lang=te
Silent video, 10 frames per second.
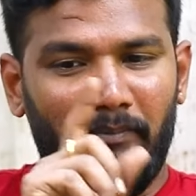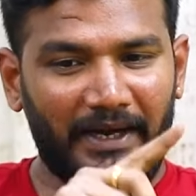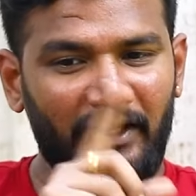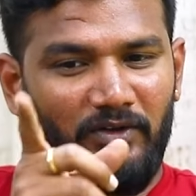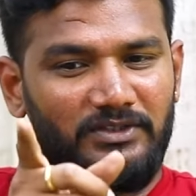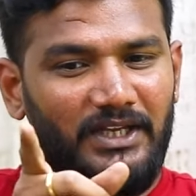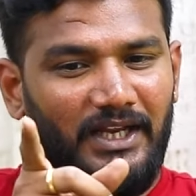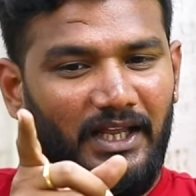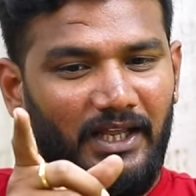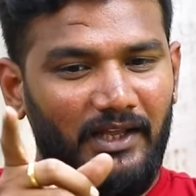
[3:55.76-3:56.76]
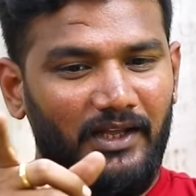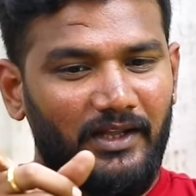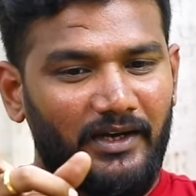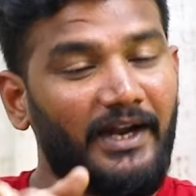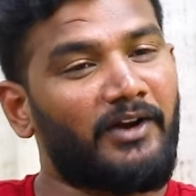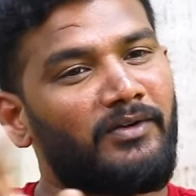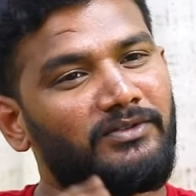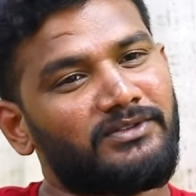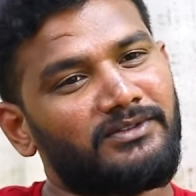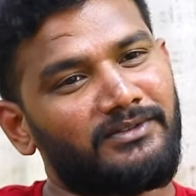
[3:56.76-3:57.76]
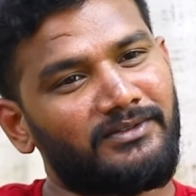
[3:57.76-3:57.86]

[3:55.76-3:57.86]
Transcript: బయటకు వచ్చాక రెడ్ రోజు